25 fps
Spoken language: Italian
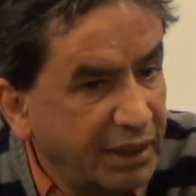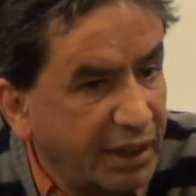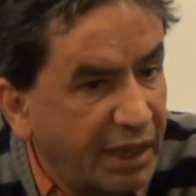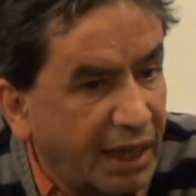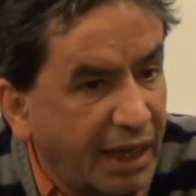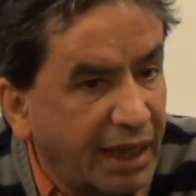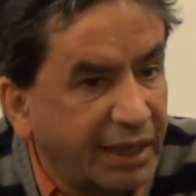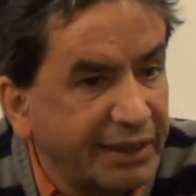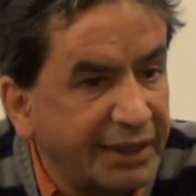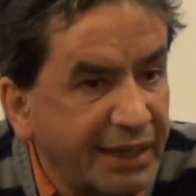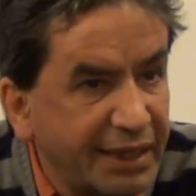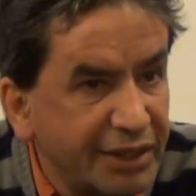
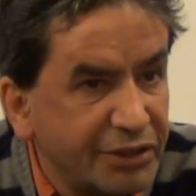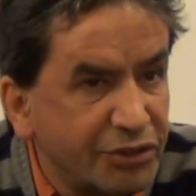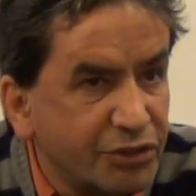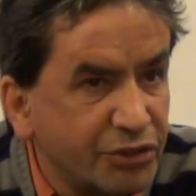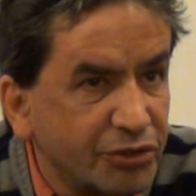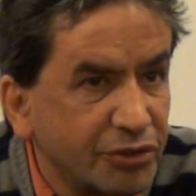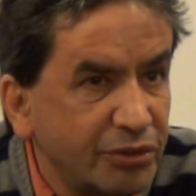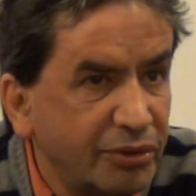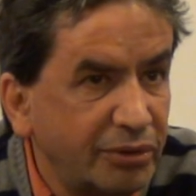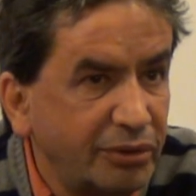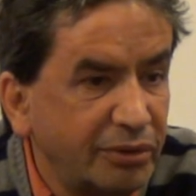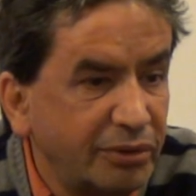
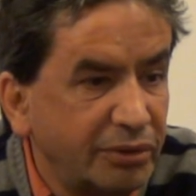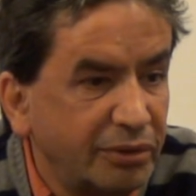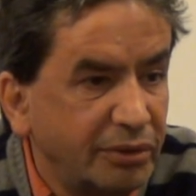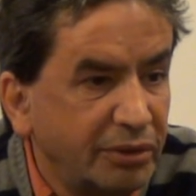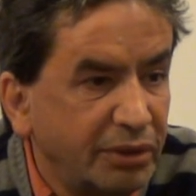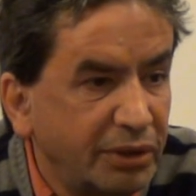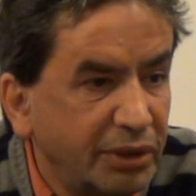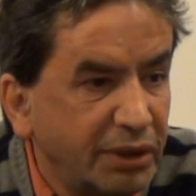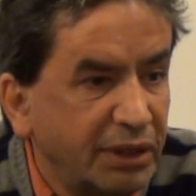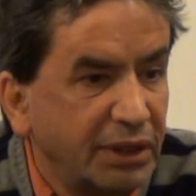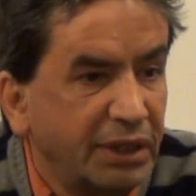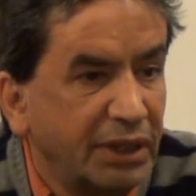Adesso
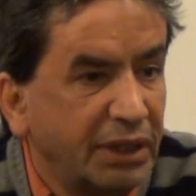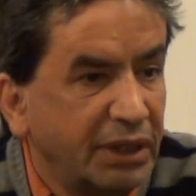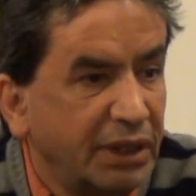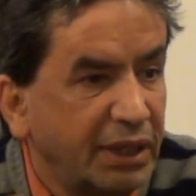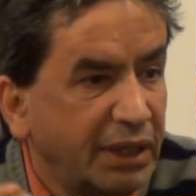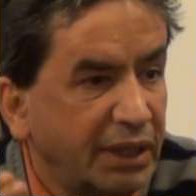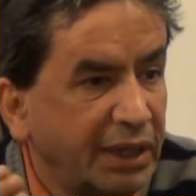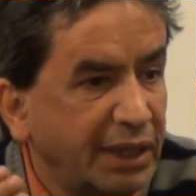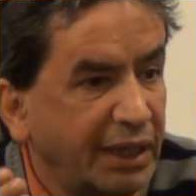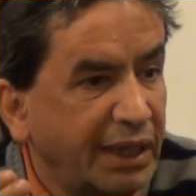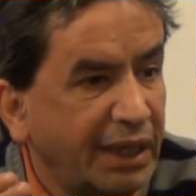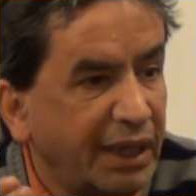
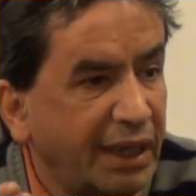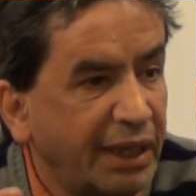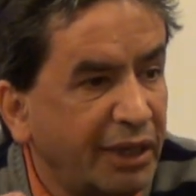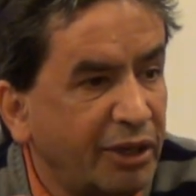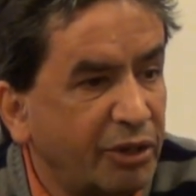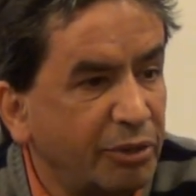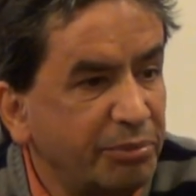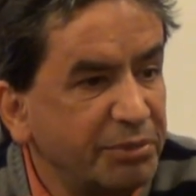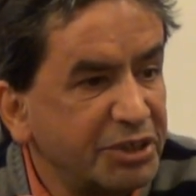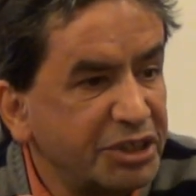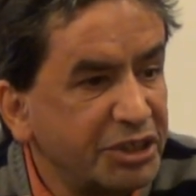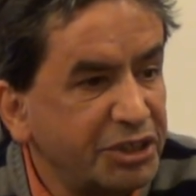eh, è
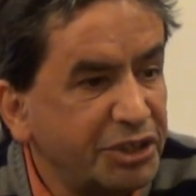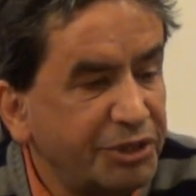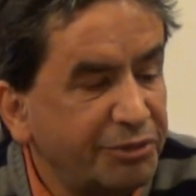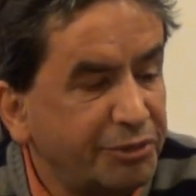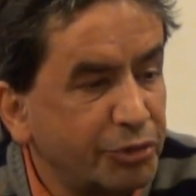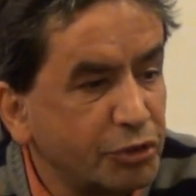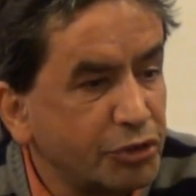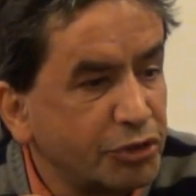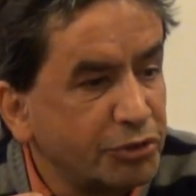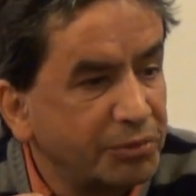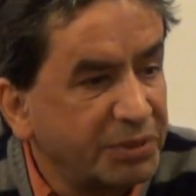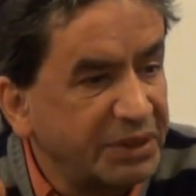come se ci
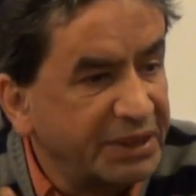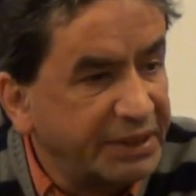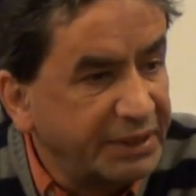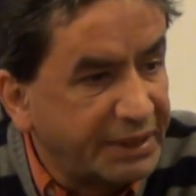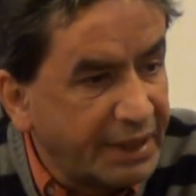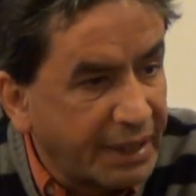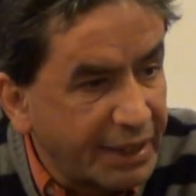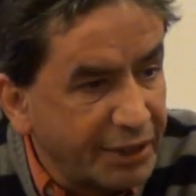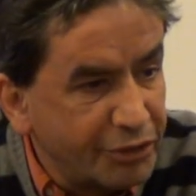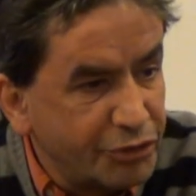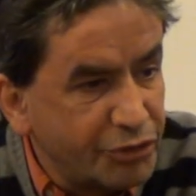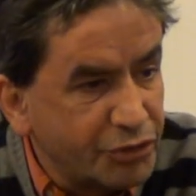fosse un
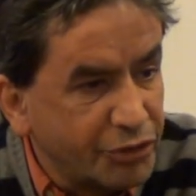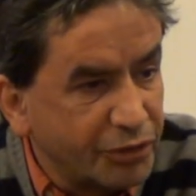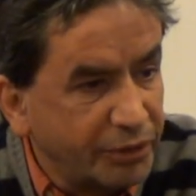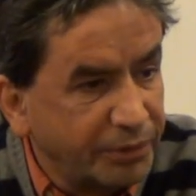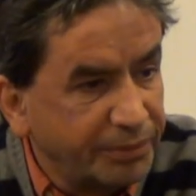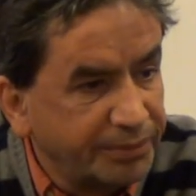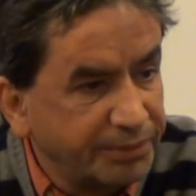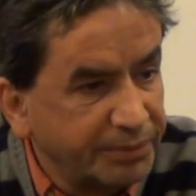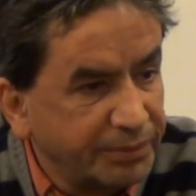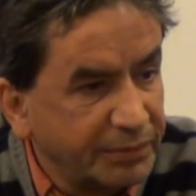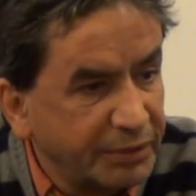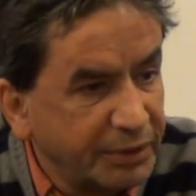intreccio,